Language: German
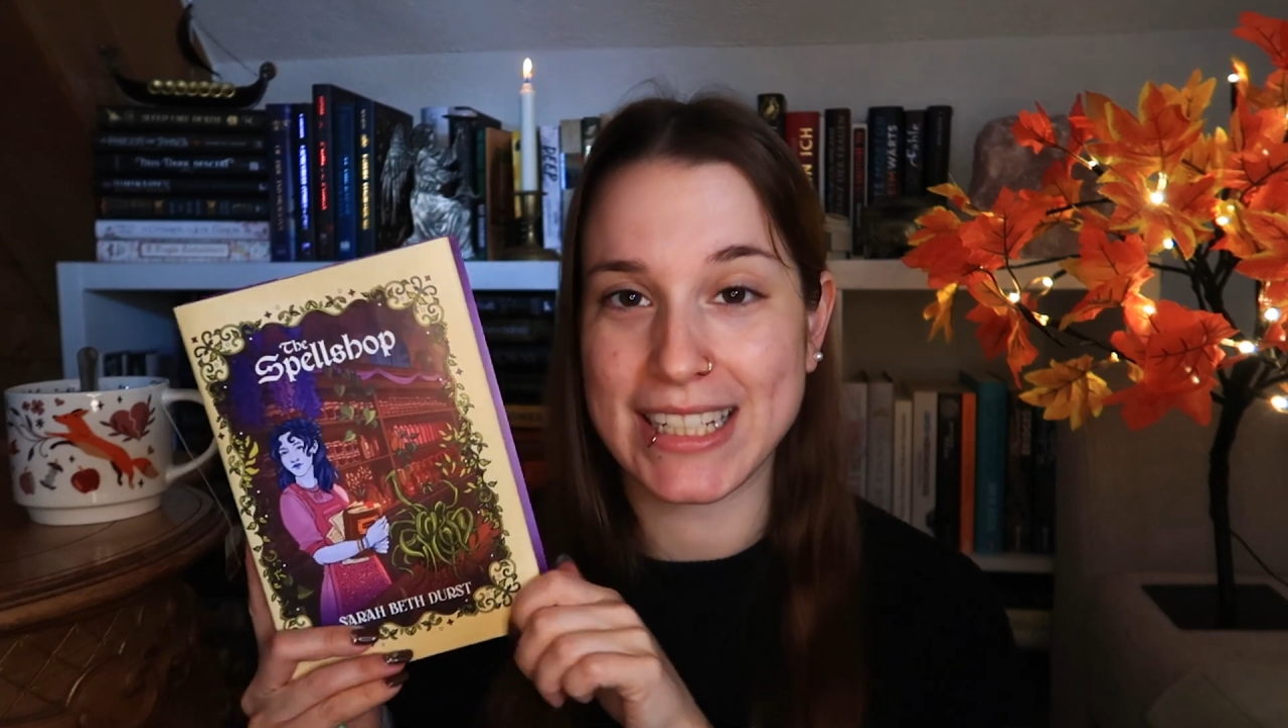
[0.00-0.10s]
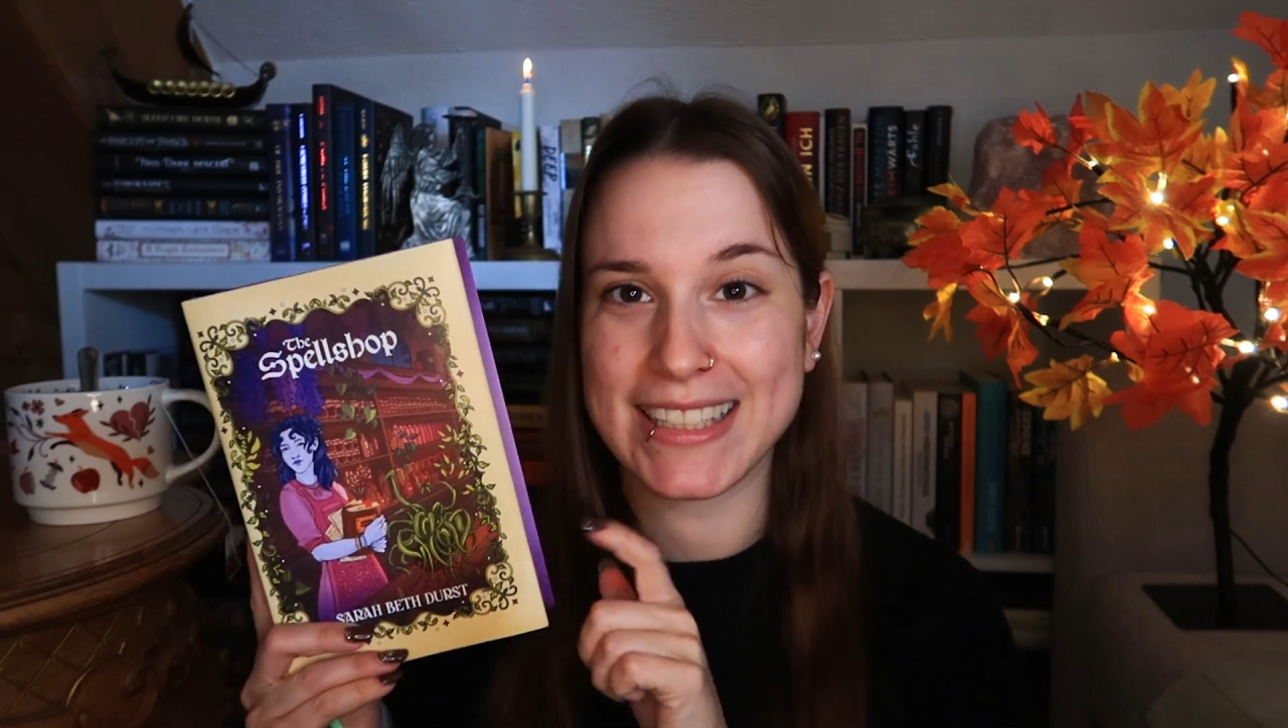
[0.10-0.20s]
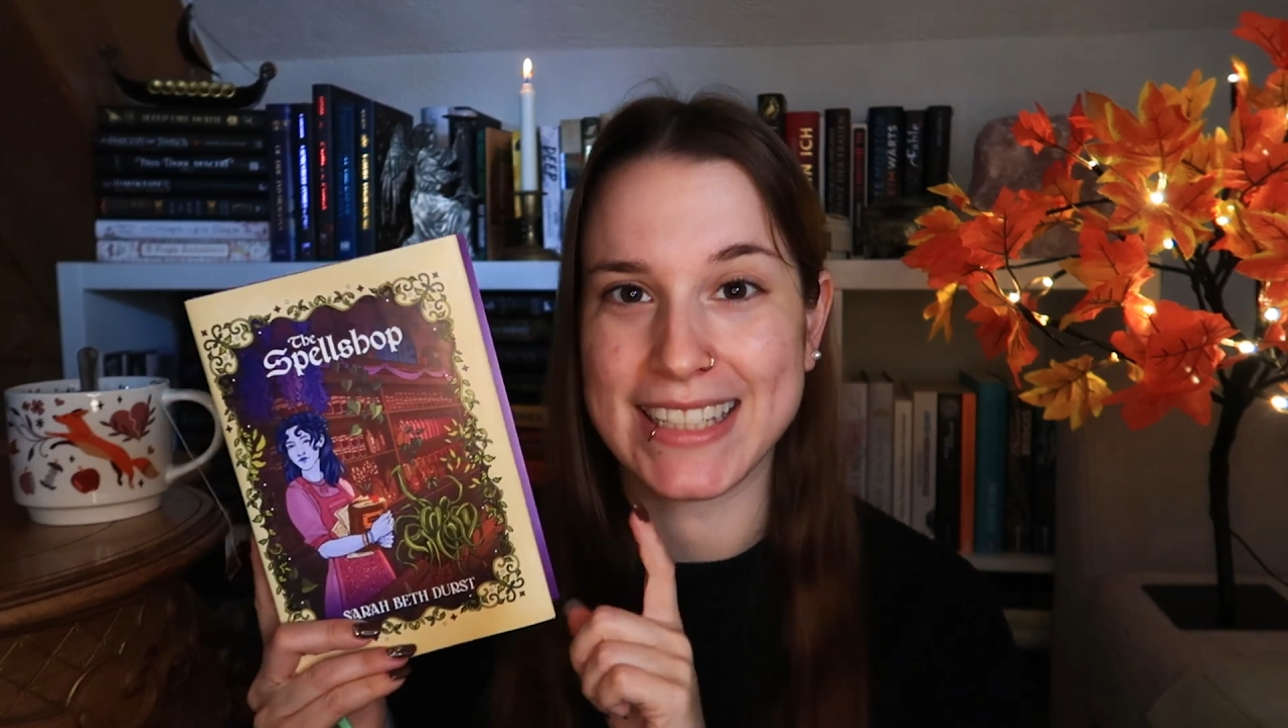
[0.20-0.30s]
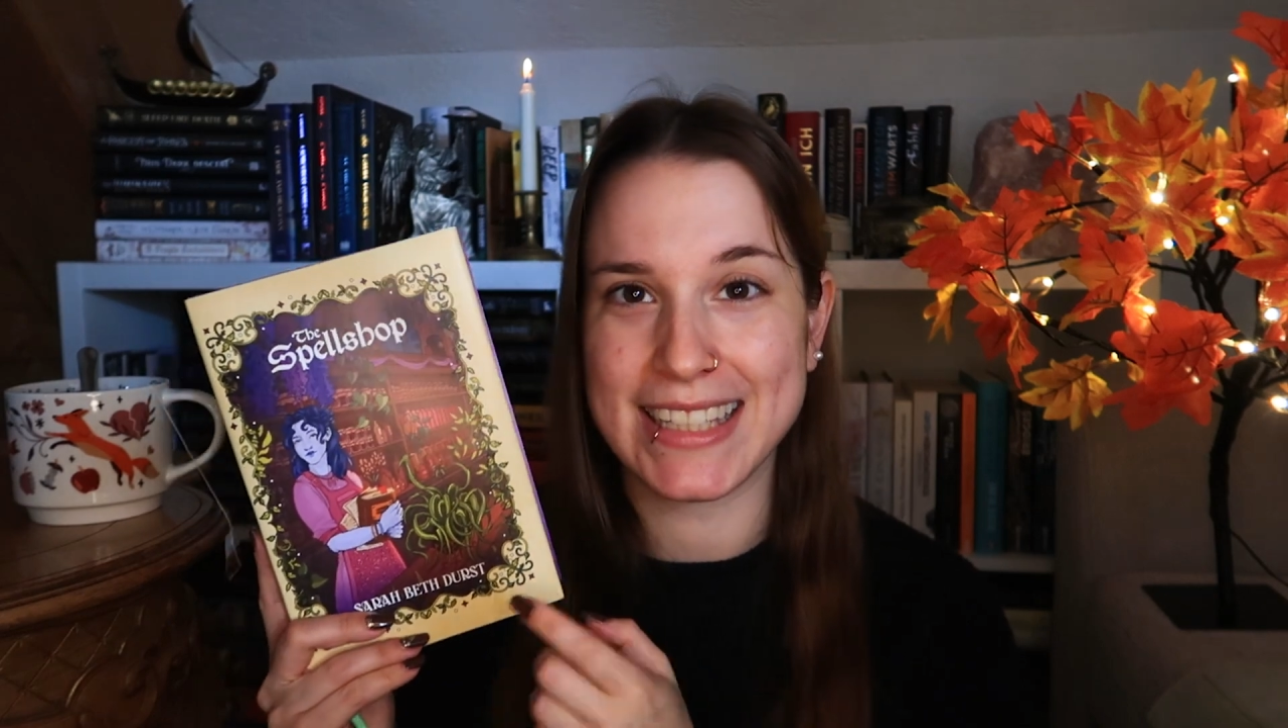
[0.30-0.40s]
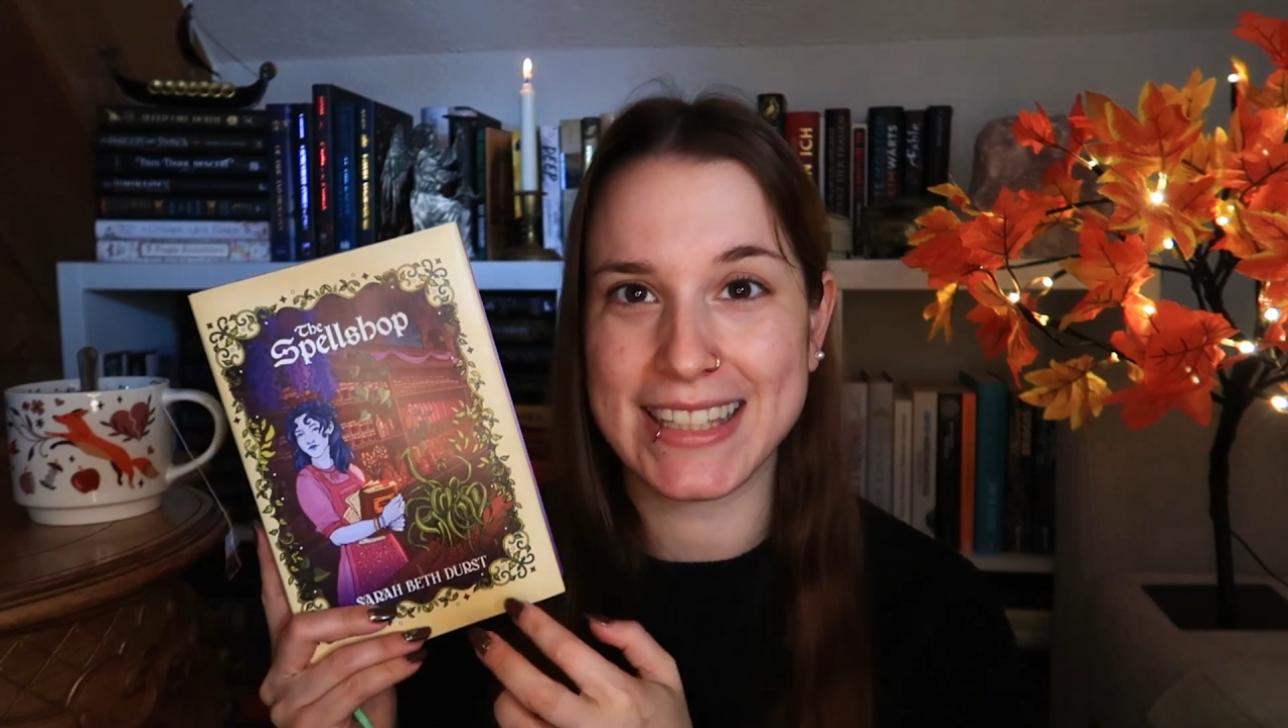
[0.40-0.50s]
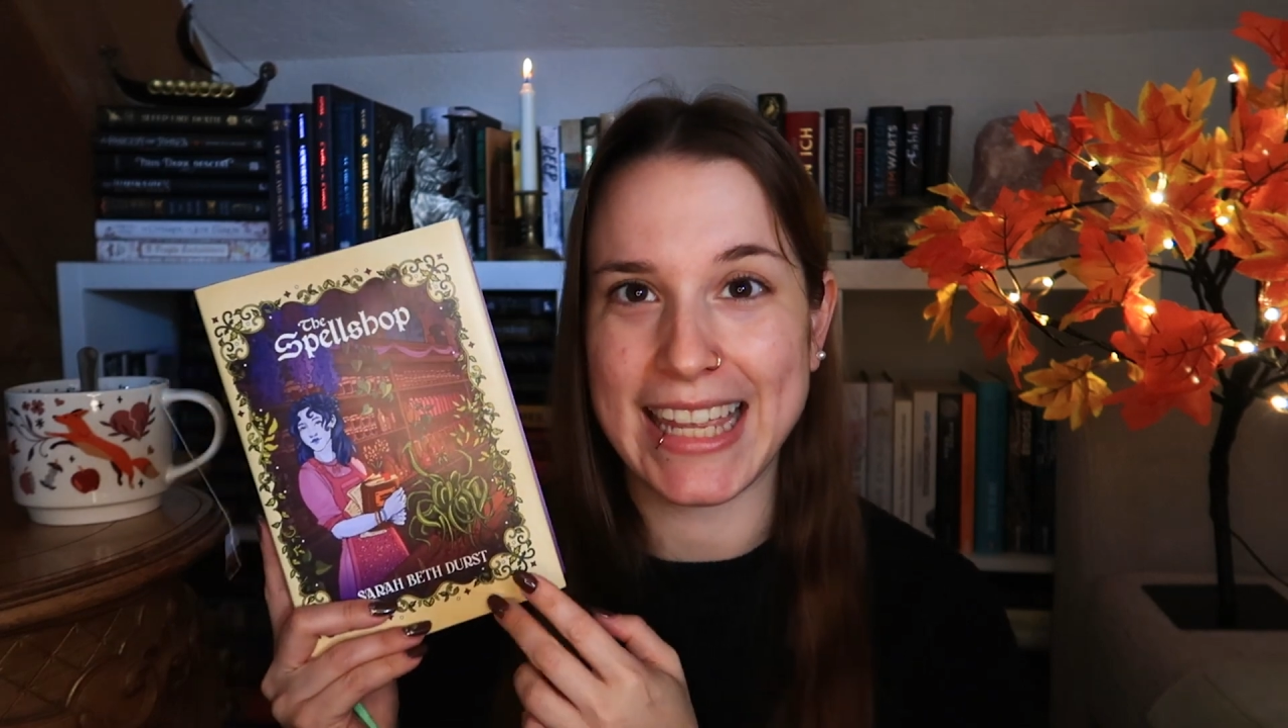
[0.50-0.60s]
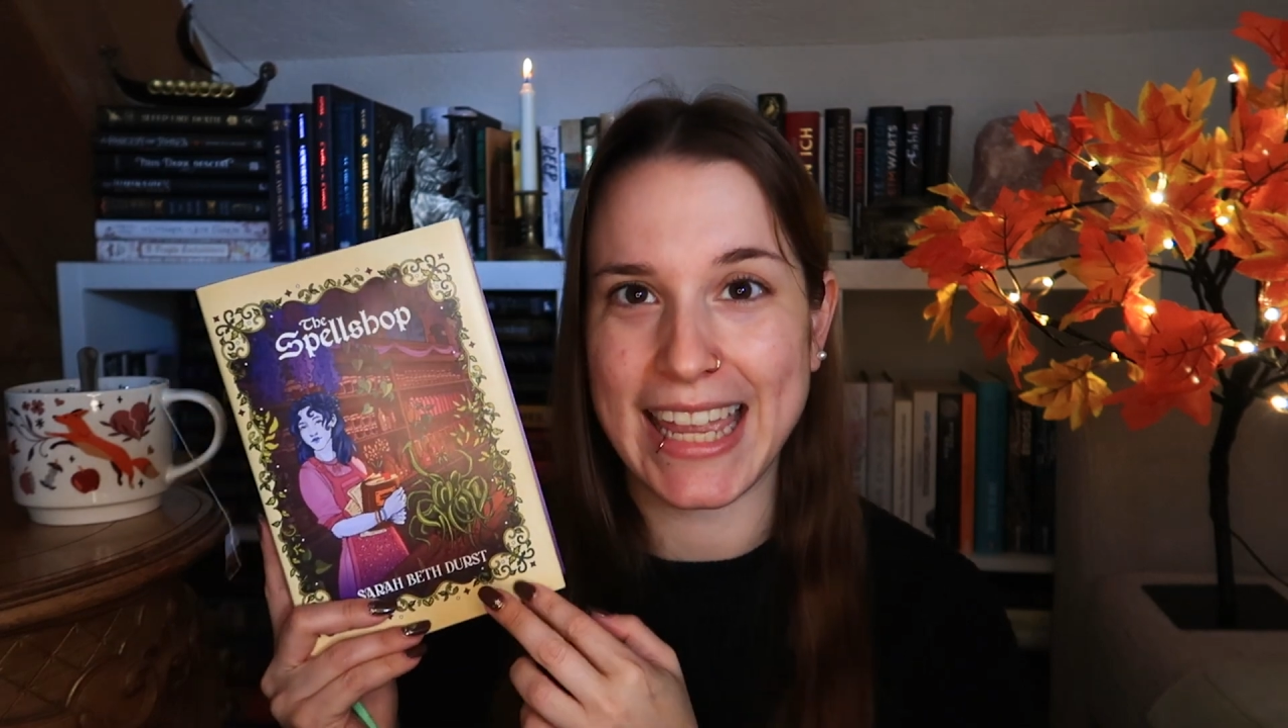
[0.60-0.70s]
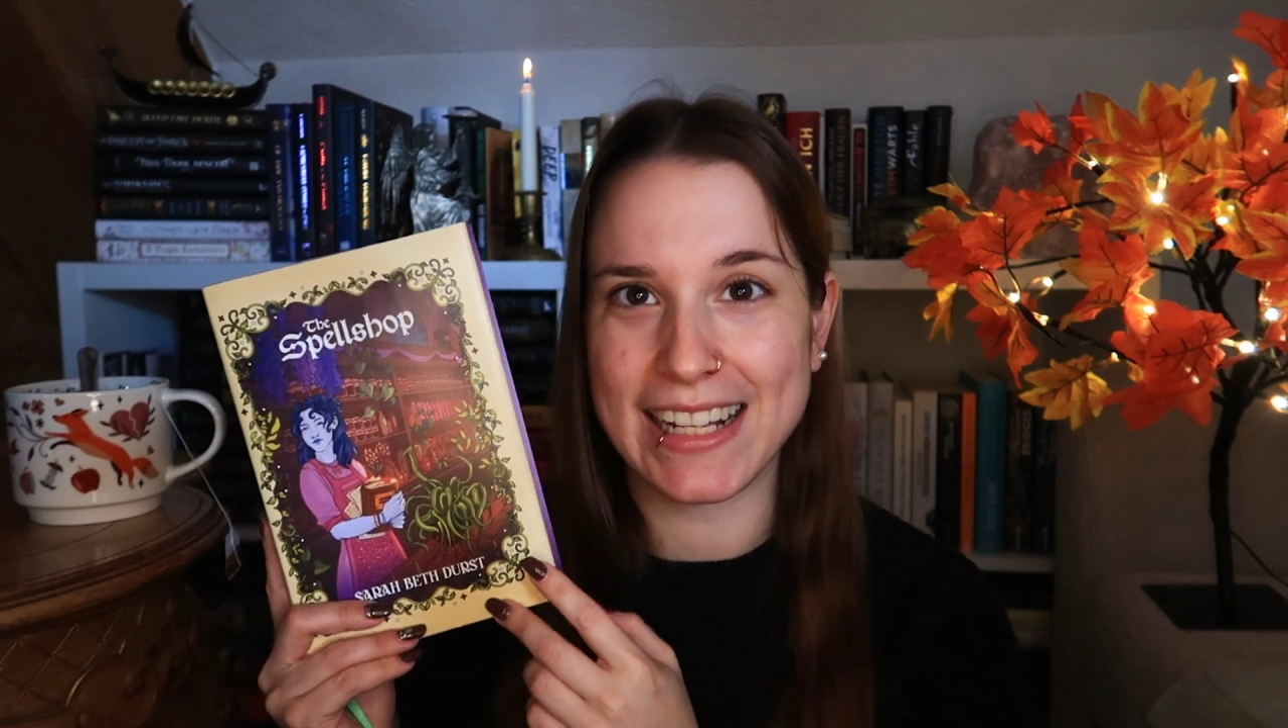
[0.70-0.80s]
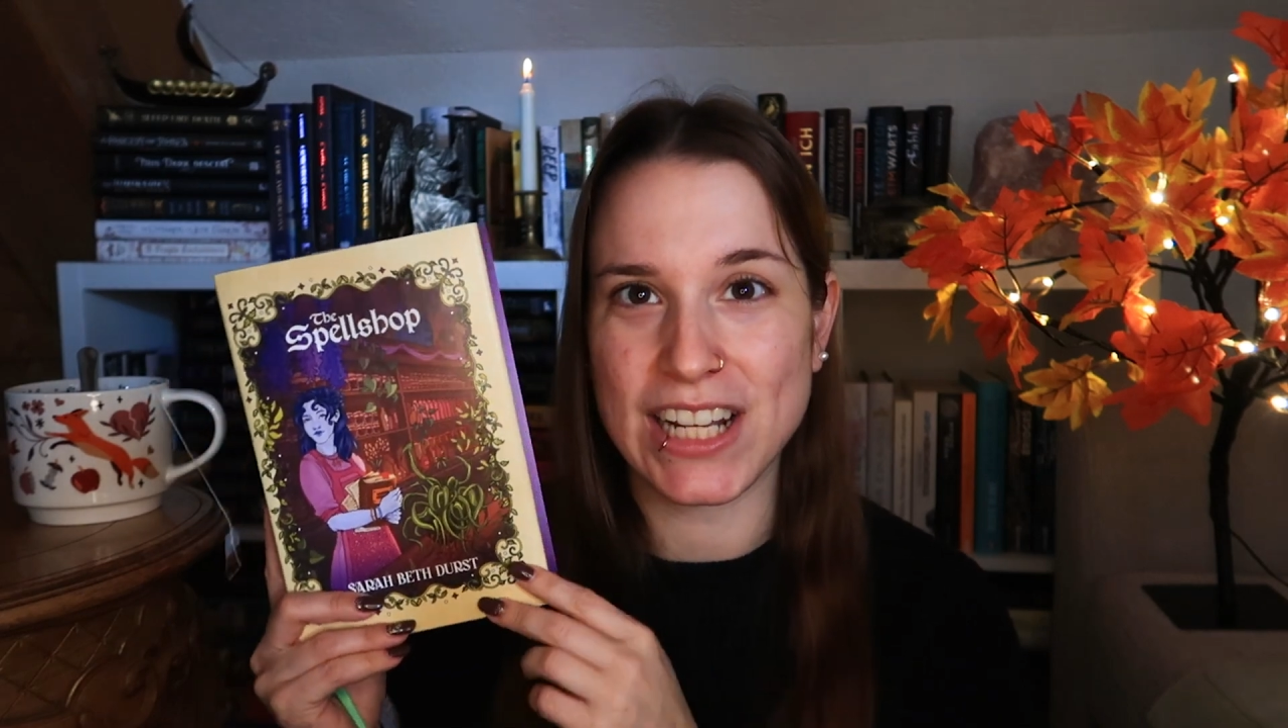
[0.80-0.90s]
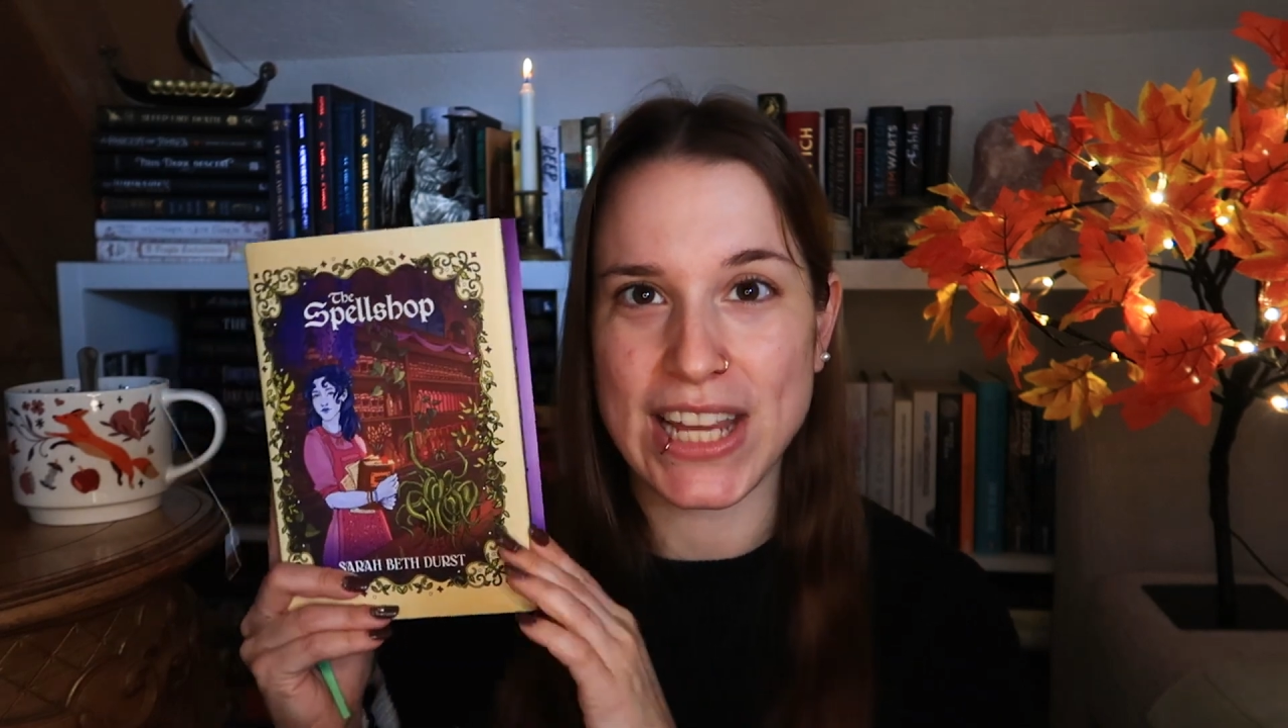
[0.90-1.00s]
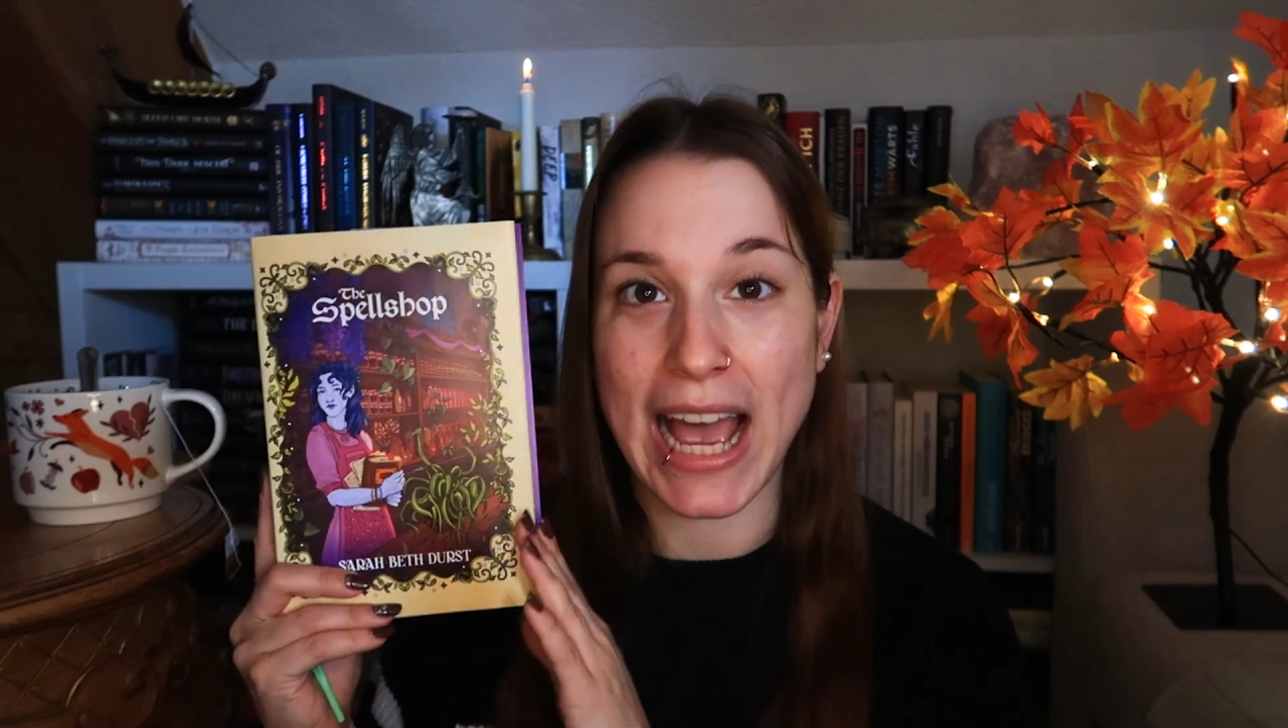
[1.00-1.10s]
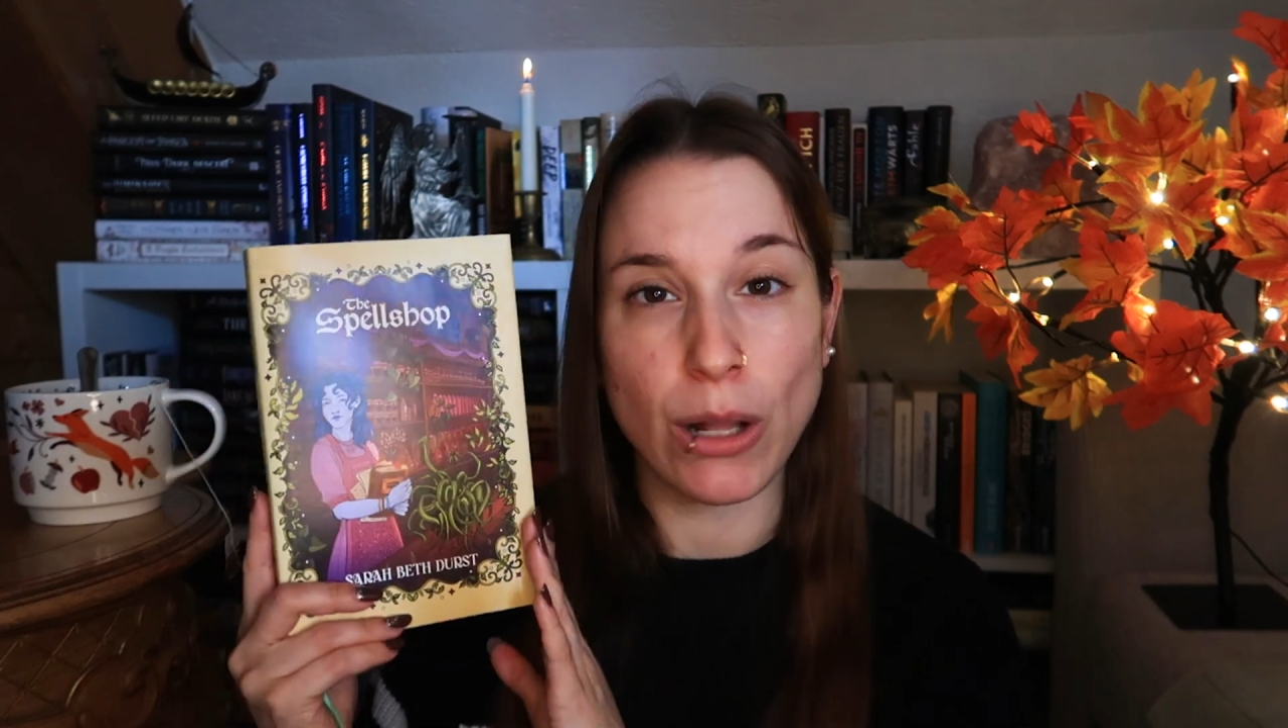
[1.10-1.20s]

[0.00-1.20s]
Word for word: Das hier ist die englische